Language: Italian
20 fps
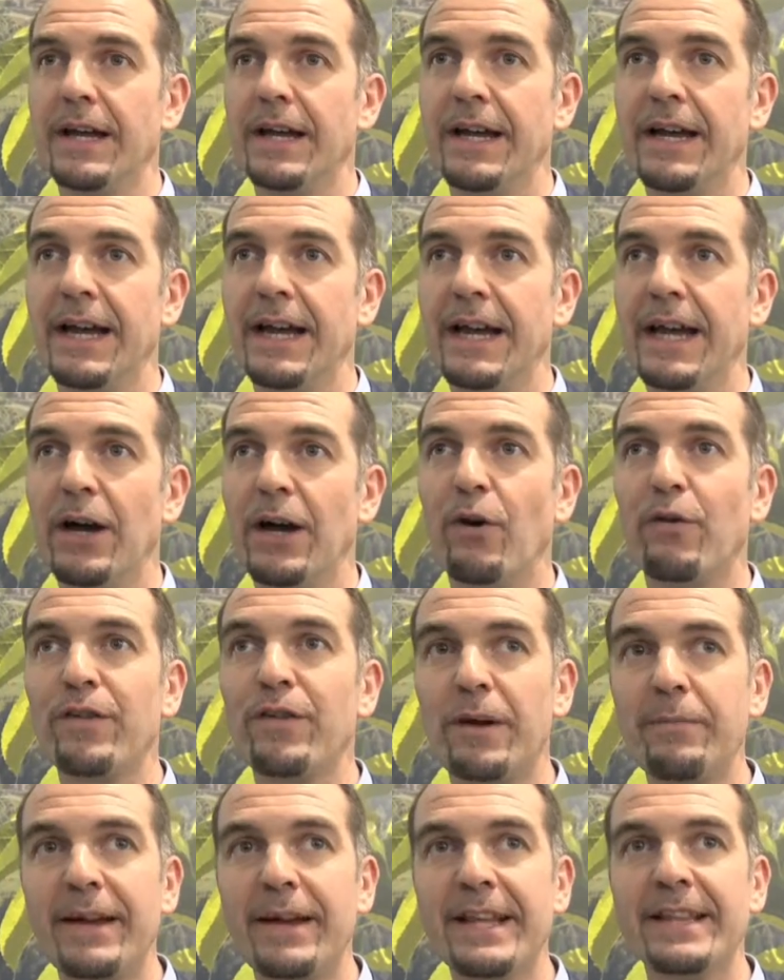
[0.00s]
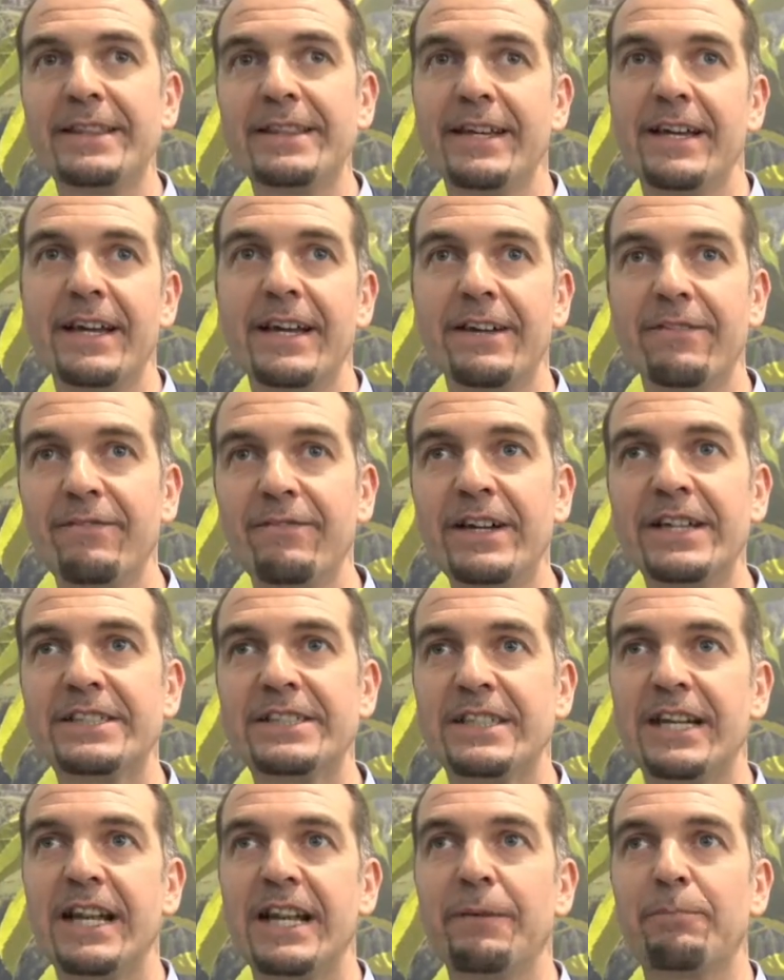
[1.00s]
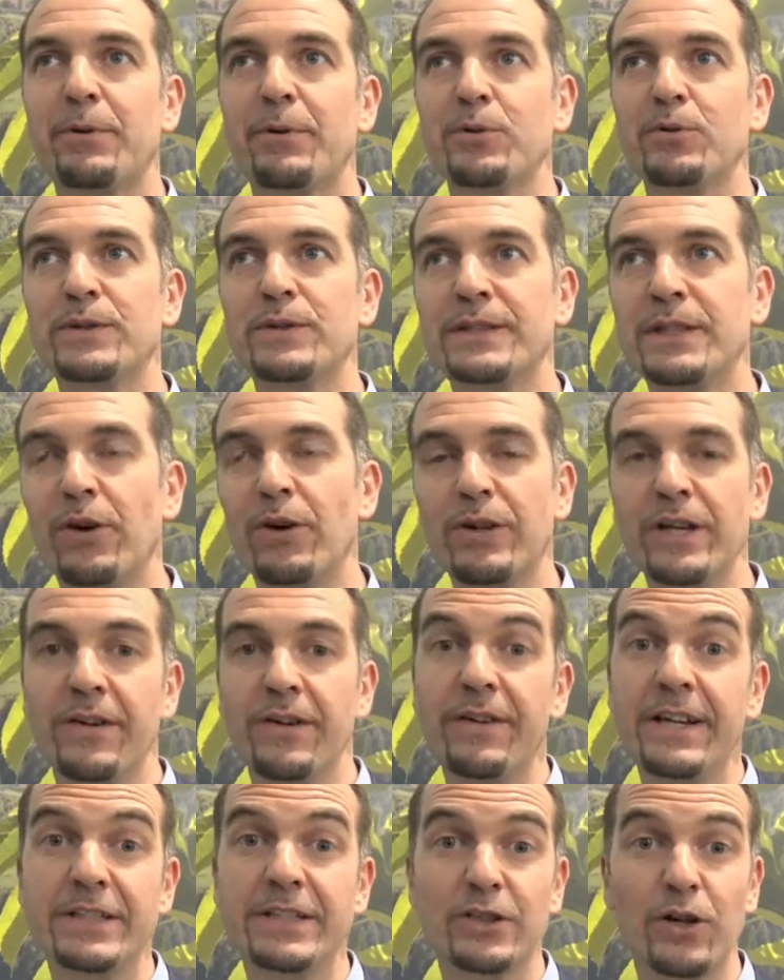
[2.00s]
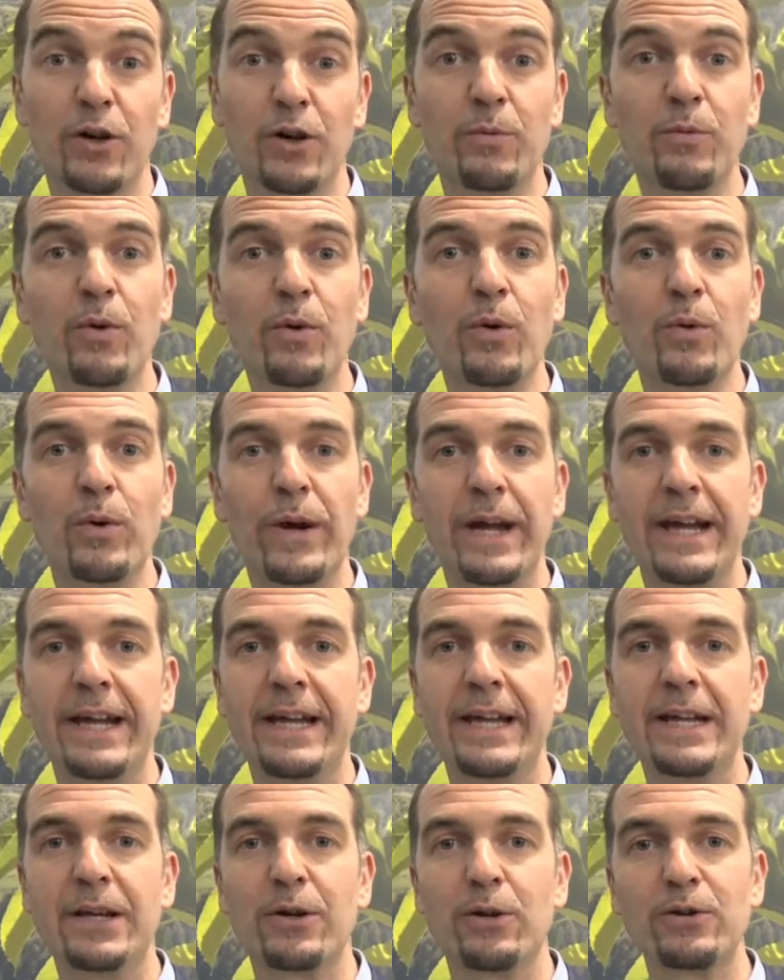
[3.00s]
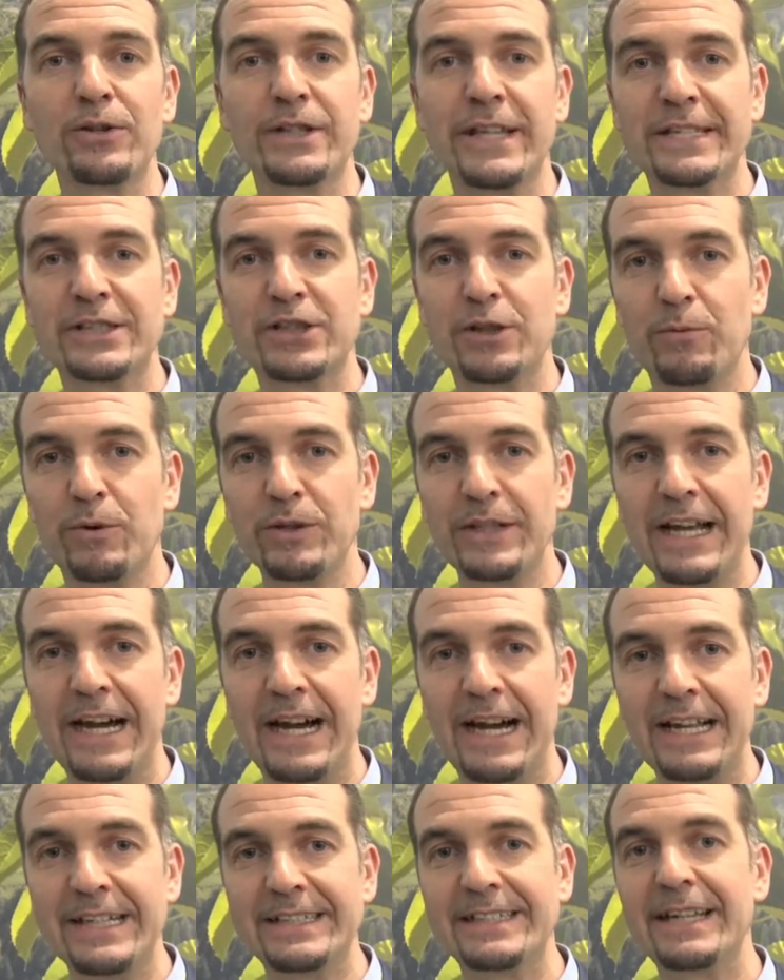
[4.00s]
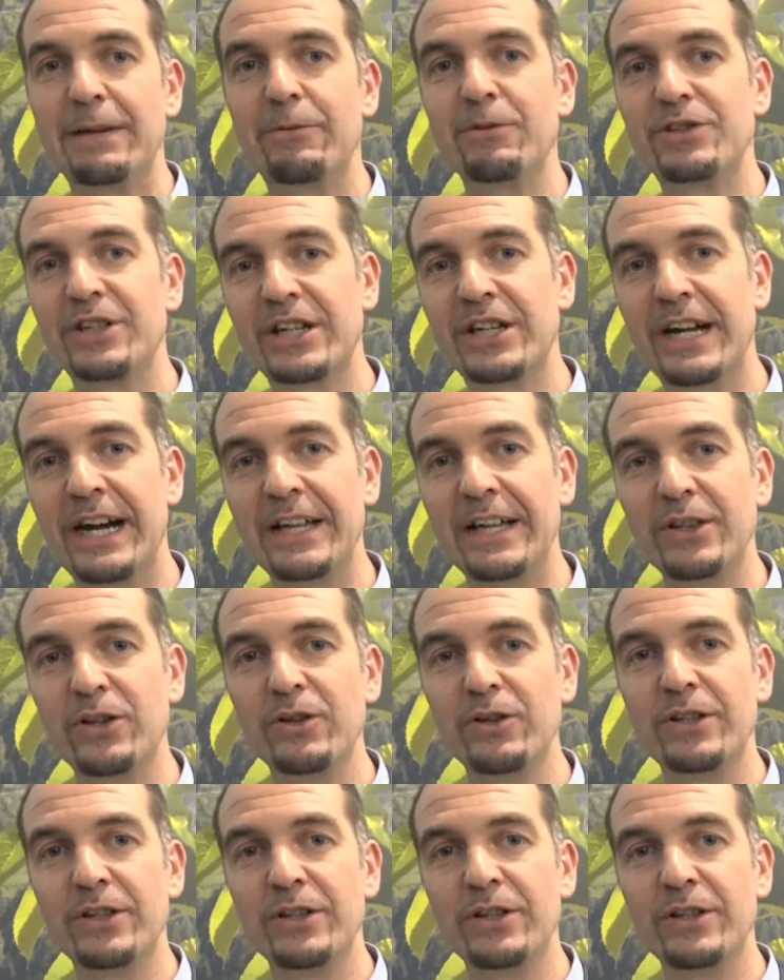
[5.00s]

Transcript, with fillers: Eh, ovviamente viste le produzioni e visto comunque il contesto mondiale stiamo cercando